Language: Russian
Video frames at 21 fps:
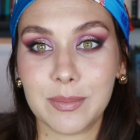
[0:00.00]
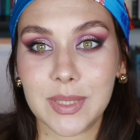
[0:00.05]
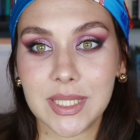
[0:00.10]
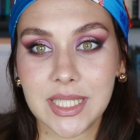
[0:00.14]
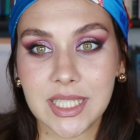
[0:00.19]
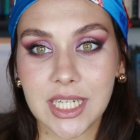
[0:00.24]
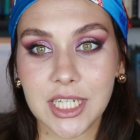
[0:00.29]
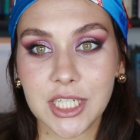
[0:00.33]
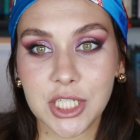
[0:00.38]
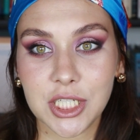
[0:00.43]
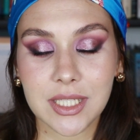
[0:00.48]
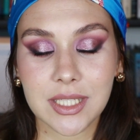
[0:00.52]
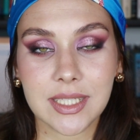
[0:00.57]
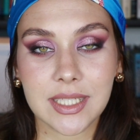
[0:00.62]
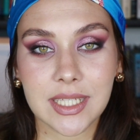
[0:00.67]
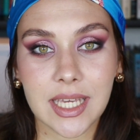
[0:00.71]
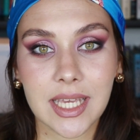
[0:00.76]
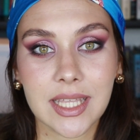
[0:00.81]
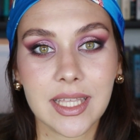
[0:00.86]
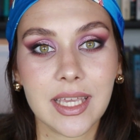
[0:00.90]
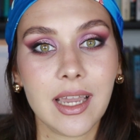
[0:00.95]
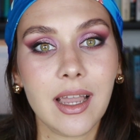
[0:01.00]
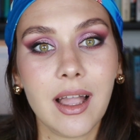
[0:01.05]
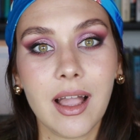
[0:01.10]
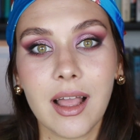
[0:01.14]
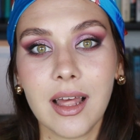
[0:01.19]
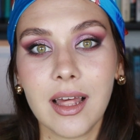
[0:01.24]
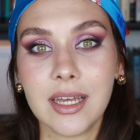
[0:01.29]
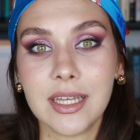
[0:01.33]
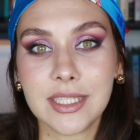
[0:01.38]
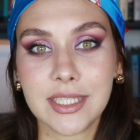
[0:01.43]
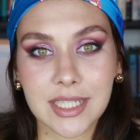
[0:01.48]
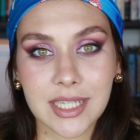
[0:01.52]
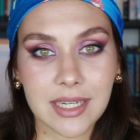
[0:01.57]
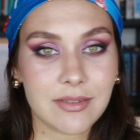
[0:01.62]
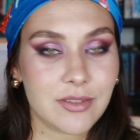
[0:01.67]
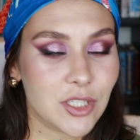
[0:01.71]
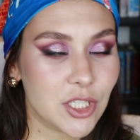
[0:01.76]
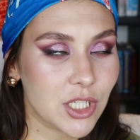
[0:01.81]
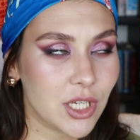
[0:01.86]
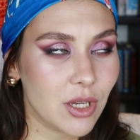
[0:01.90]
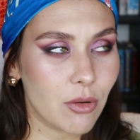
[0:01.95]
Блестящие тени
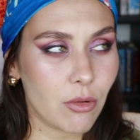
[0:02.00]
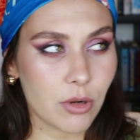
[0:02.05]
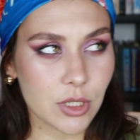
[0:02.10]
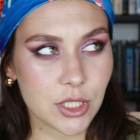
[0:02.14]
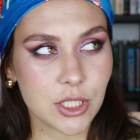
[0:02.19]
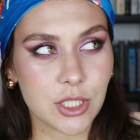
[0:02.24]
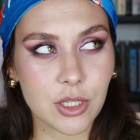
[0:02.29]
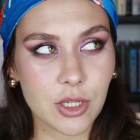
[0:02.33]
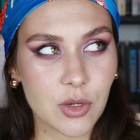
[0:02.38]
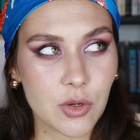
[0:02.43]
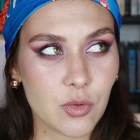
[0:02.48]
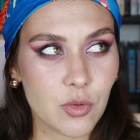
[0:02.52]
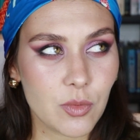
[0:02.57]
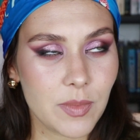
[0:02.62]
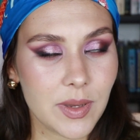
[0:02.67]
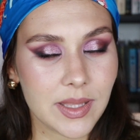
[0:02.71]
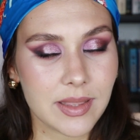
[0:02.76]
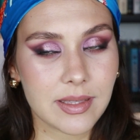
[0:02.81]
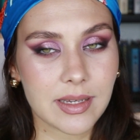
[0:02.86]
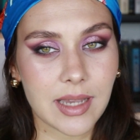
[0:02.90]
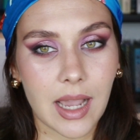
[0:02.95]
девочки очень любят,